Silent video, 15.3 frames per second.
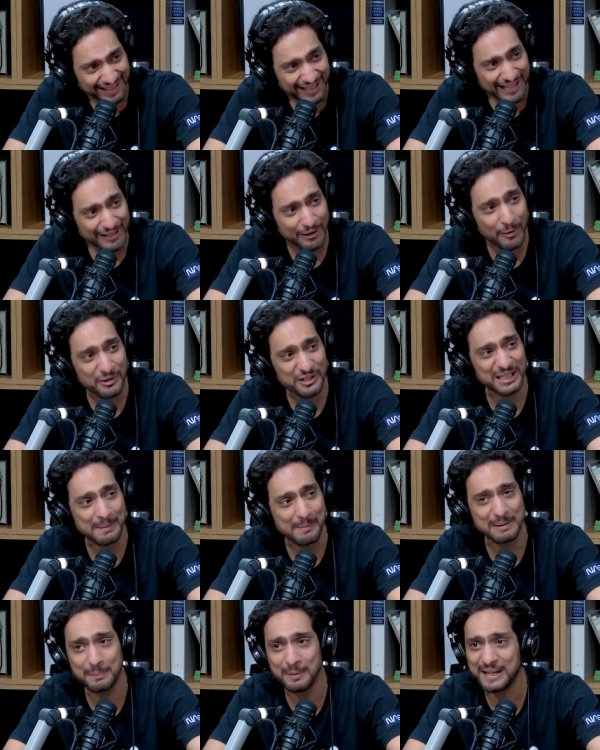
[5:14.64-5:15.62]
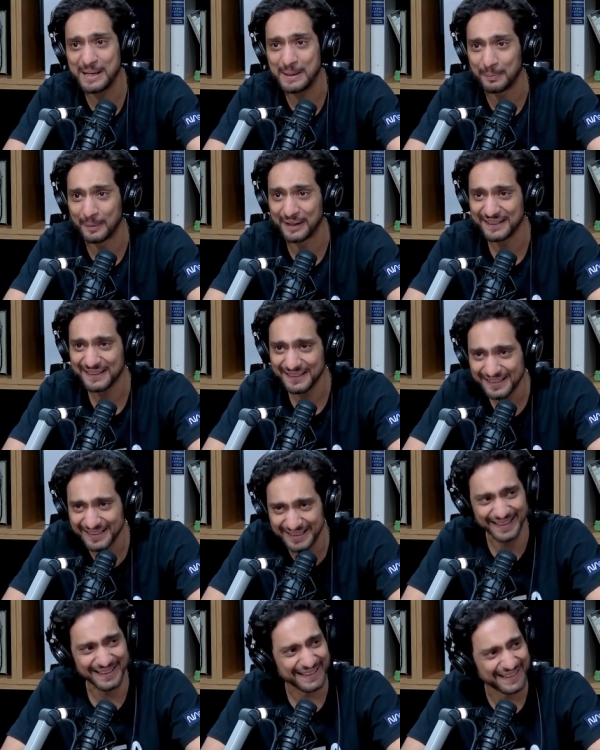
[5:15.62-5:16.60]
هو é de مش بقريبه
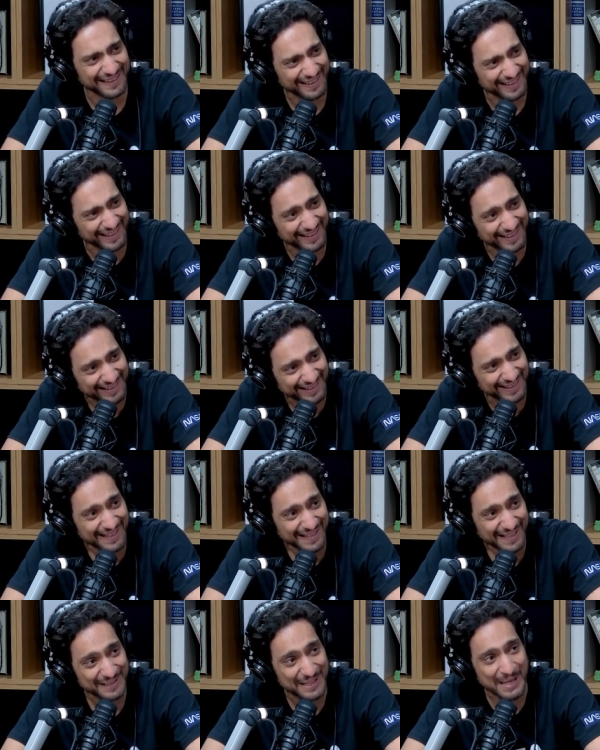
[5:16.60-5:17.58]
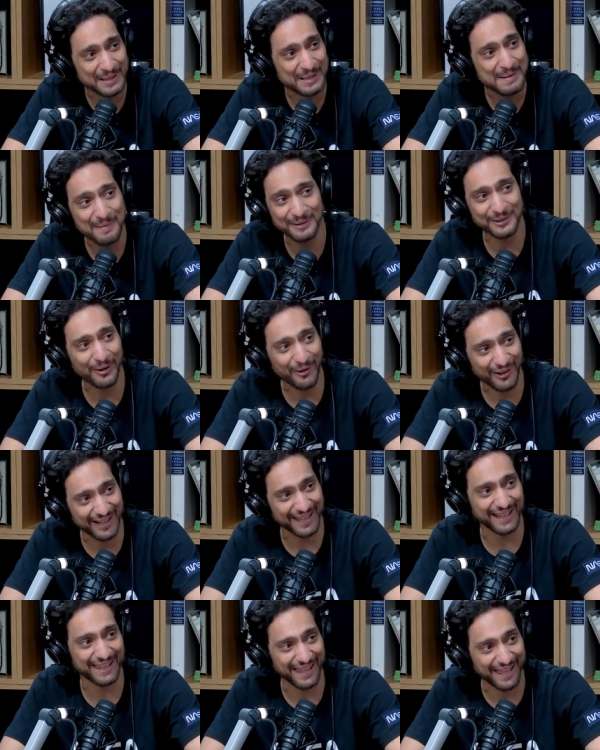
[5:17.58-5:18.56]
دي
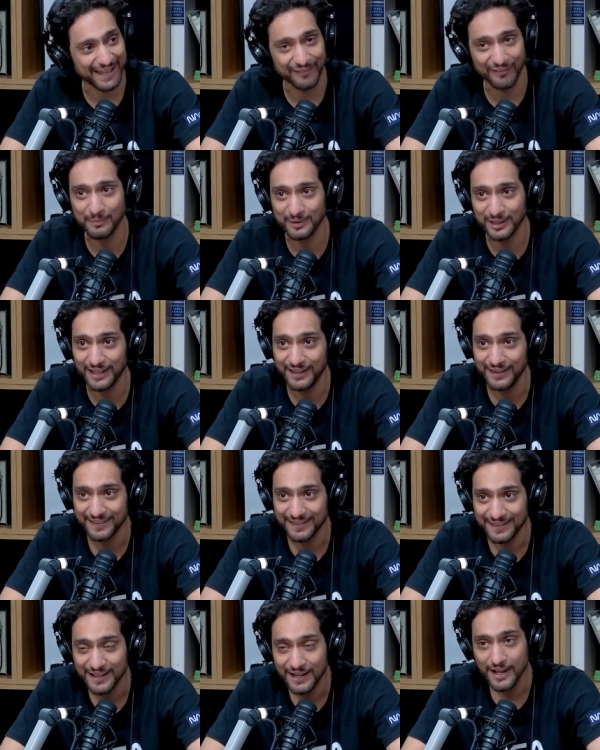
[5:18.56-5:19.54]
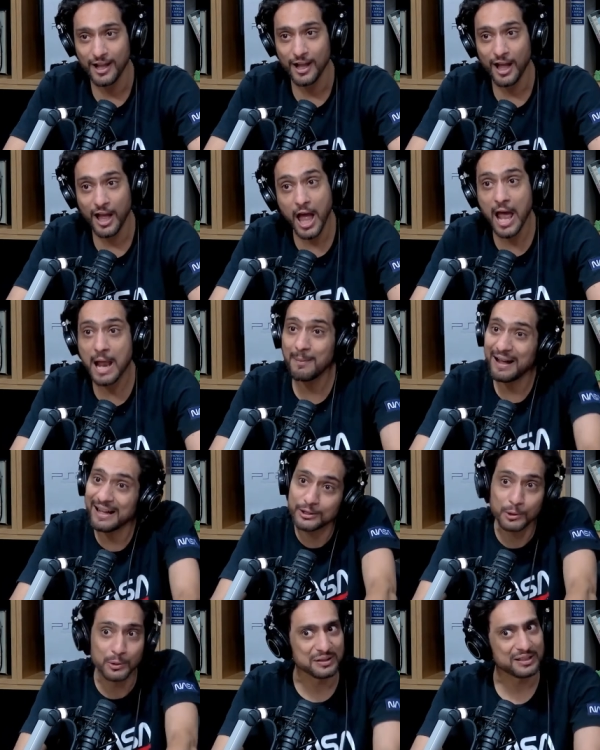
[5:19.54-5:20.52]
طاوله كي
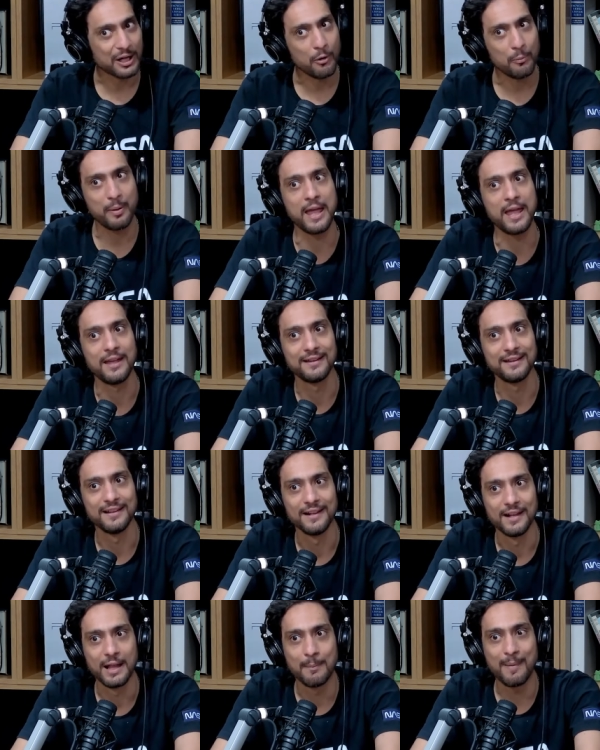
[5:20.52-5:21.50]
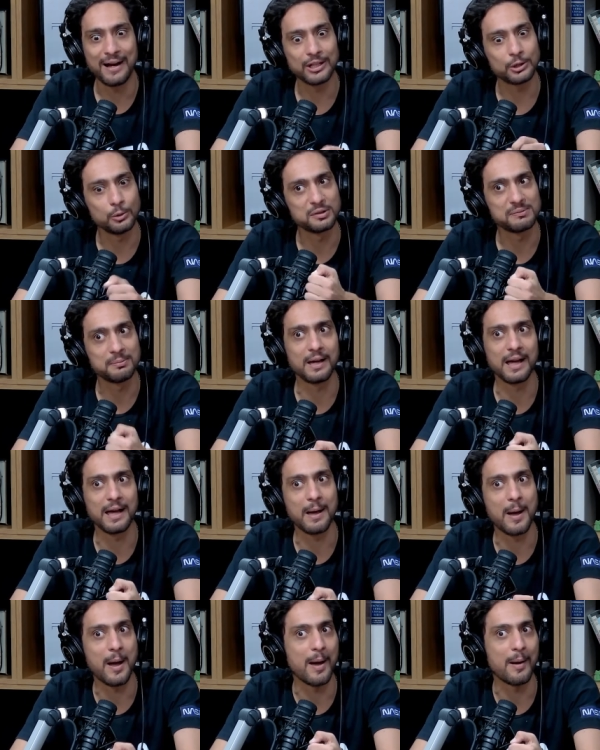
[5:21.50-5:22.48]
المعدنوس راهو باهي معدنوس
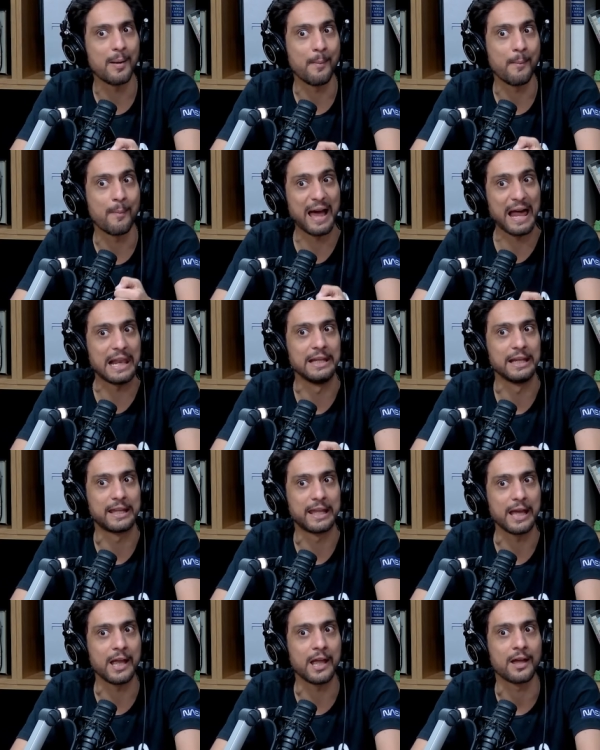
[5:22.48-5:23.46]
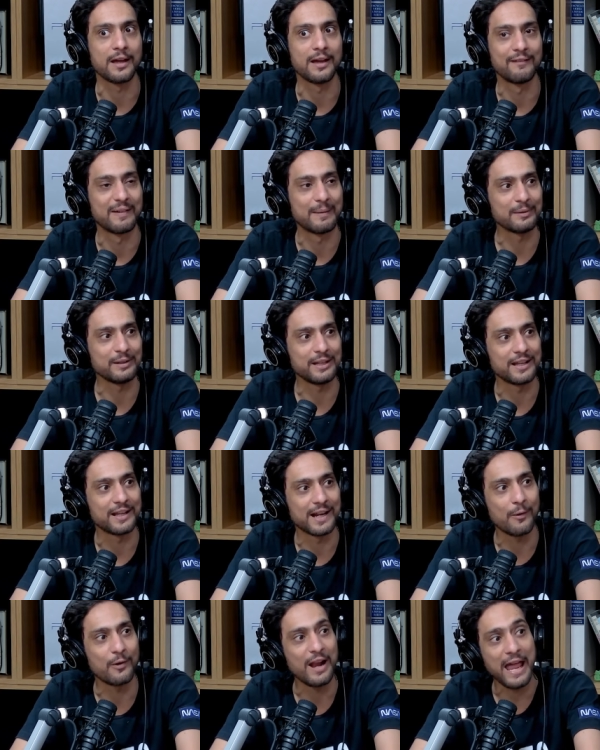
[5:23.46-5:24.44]
مغلي كي فهمني
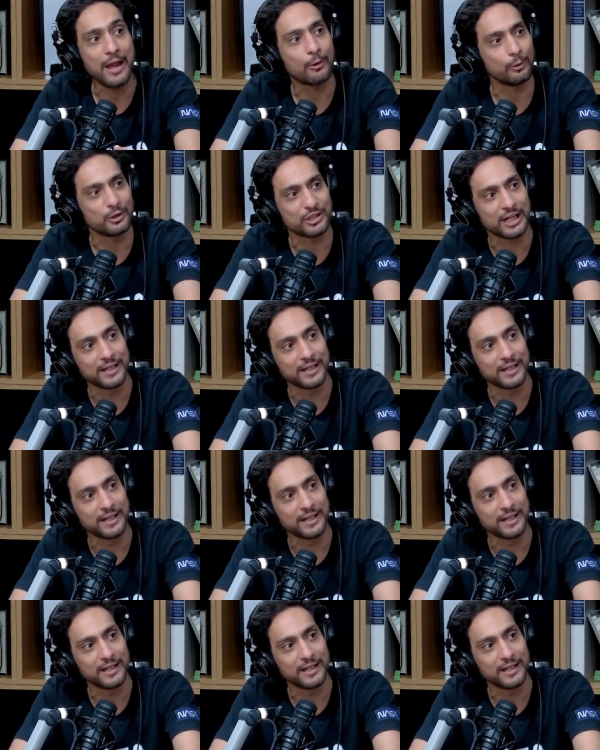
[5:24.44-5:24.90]
راهو ينحي كل شيء